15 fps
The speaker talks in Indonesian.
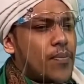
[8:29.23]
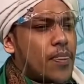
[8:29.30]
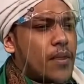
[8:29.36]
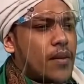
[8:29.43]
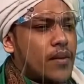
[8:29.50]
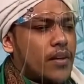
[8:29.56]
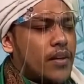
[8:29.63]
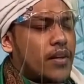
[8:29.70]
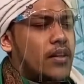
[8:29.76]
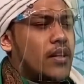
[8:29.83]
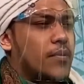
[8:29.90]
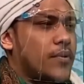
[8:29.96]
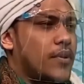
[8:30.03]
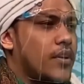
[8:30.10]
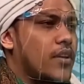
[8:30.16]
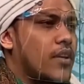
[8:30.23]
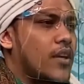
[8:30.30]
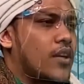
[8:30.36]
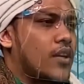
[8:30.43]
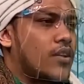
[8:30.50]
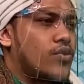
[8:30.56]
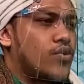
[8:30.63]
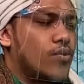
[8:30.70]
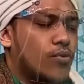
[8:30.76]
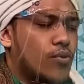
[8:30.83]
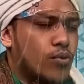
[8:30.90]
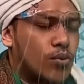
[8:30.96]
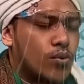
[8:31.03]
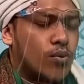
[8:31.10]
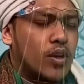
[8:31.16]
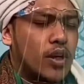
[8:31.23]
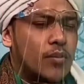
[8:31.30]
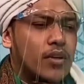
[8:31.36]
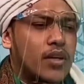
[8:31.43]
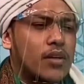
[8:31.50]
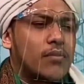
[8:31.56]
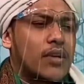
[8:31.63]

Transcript: nabi. Ya, nabi. tapi hmm jumhur ulama